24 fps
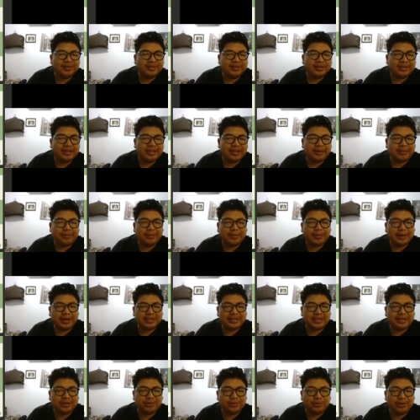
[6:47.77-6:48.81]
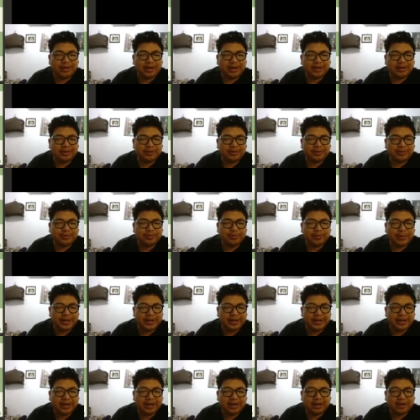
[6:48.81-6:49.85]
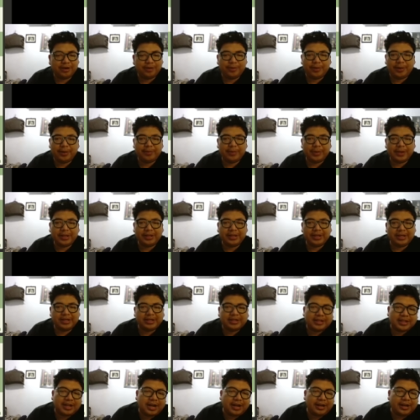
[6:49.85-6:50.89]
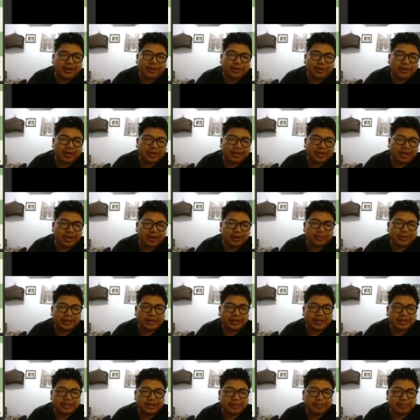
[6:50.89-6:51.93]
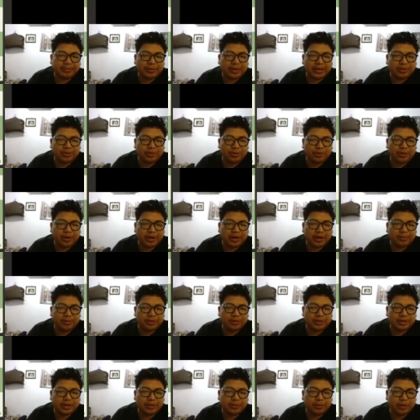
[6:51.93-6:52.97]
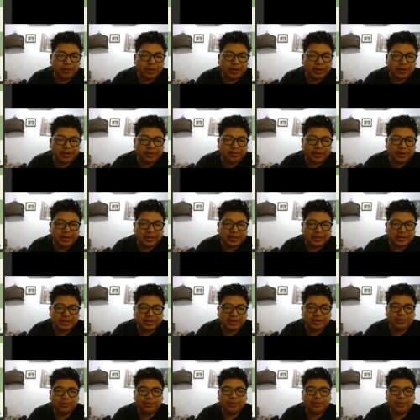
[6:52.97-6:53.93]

Yang memaksa kuda harus pindah. Kalau B4 ya sekali doang tinggal menteri C4, kuda kabur somewhere, benteng C2.